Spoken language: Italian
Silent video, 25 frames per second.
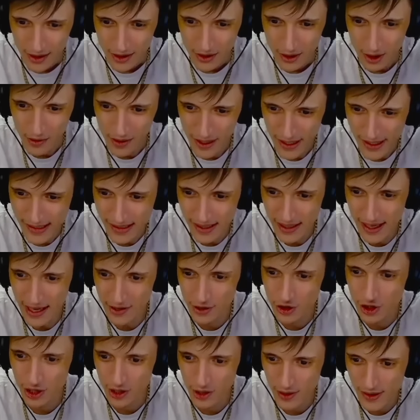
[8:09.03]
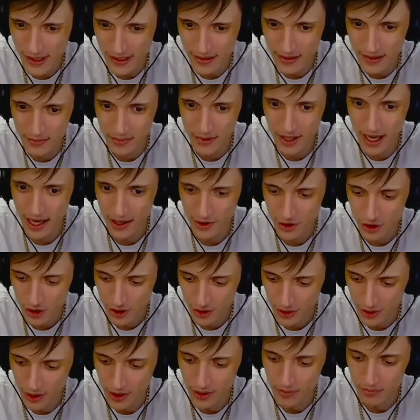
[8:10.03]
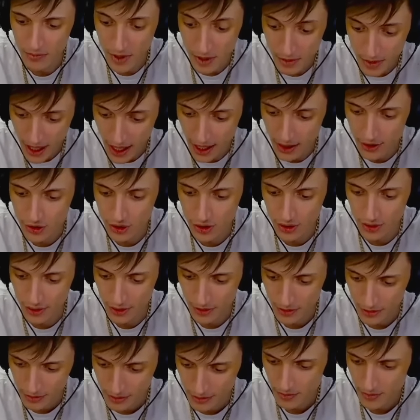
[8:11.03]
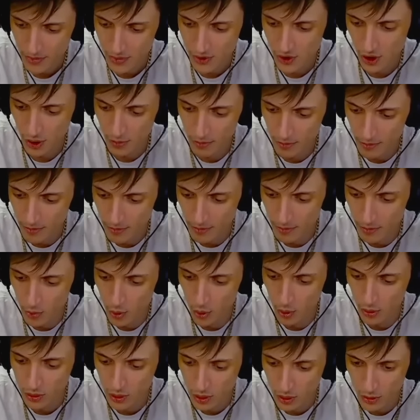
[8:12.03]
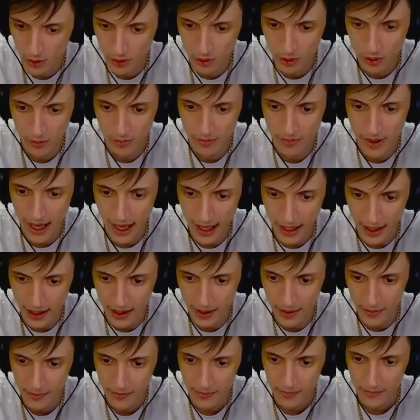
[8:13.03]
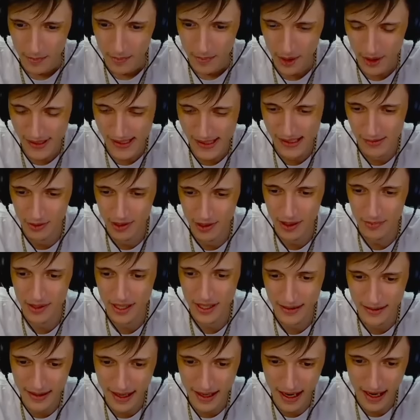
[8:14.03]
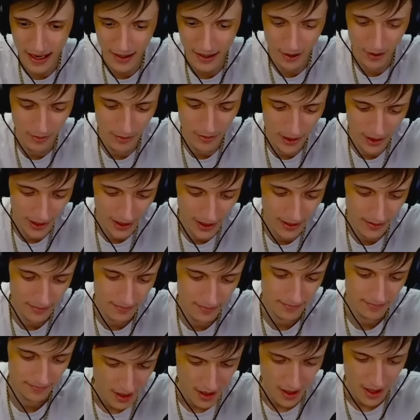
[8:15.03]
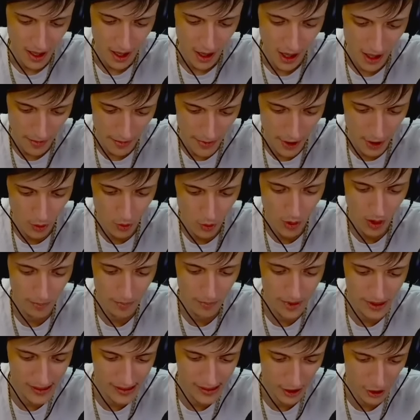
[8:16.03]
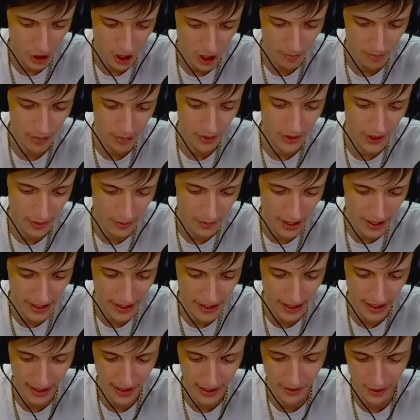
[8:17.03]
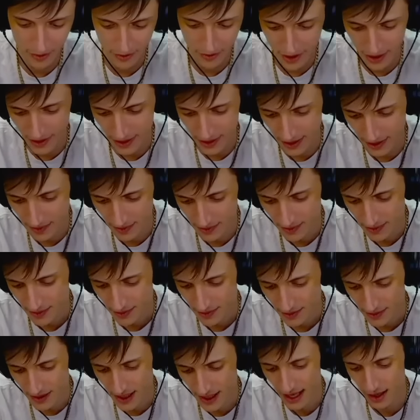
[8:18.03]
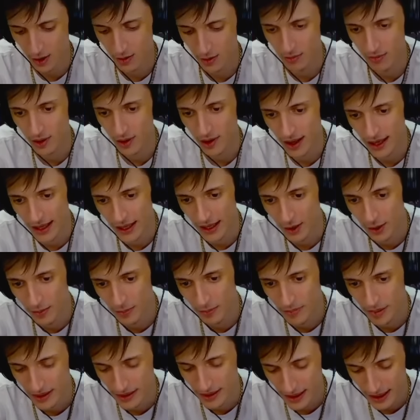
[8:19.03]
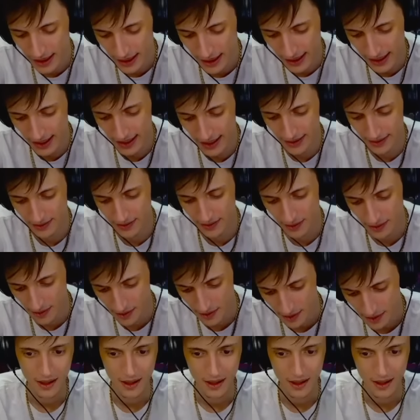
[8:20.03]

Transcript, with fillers: Dovresti leggerlo se ti piacciono. Mi piacciono. Sono molto molto belle. Prossimo d'aprile è Dragon Ball. Almeno One Piece c'ha un po' di mercato, frate. Dragon Ball le compri te le carte.